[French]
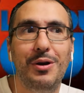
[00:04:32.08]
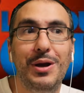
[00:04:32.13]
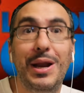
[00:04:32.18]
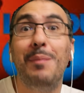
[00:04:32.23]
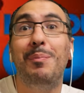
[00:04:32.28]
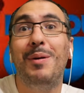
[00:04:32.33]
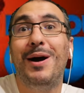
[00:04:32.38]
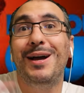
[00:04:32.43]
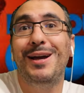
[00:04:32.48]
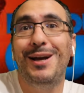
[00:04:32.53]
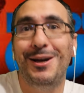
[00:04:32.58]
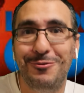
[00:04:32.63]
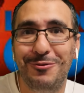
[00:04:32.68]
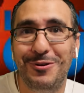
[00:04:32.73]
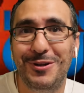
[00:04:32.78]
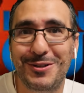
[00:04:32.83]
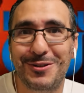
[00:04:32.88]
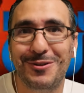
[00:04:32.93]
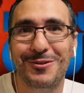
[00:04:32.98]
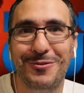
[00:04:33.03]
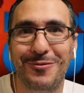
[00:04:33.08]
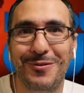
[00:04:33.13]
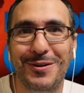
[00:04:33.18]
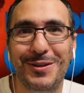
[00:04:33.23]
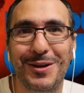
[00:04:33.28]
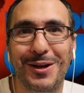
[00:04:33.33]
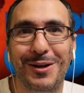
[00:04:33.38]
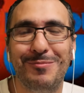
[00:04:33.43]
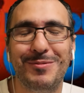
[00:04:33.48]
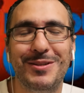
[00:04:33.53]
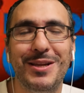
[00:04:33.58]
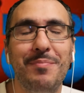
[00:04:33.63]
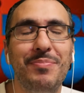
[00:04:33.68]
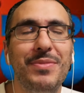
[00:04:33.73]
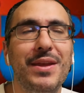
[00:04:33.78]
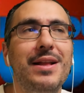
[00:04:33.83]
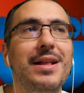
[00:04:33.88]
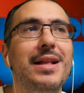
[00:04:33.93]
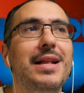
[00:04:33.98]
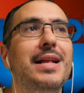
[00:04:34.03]
l'après-adolescence, on va dire comme
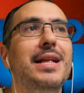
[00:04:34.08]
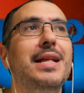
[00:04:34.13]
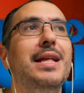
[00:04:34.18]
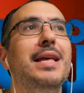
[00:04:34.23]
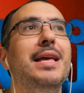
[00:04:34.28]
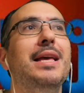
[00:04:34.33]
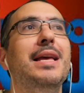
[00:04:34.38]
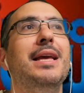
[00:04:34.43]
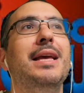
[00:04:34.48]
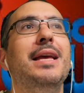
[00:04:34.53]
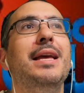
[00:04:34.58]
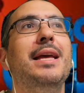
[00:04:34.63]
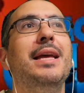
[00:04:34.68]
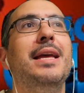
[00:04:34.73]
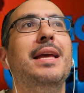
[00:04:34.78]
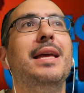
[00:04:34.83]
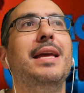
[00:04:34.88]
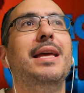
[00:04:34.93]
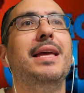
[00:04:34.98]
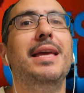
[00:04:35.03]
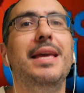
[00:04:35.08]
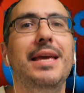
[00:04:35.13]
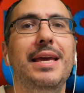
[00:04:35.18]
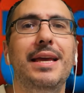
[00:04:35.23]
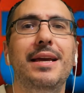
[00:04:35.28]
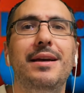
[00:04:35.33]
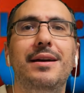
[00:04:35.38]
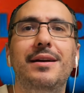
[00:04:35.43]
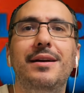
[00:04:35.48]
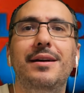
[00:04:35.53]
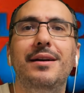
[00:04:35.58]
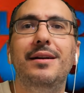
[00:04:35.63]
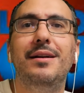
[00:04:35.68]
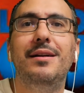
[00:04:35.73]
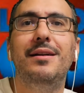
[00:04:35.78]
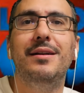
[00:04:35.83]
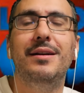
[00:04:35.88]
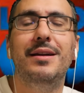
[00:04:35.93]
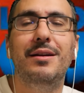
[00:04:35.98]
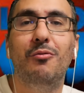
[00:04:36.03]
ça. Et
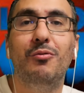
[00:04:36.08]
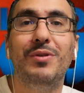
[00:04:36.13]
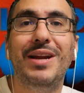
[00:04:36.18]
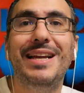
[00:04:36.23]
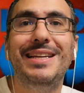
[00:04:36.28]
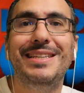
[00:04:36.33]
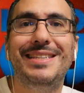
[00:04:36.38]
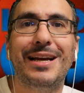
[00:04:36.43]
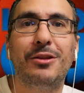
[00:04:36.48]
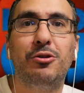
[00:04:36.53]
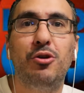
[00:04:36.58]
euh, on a les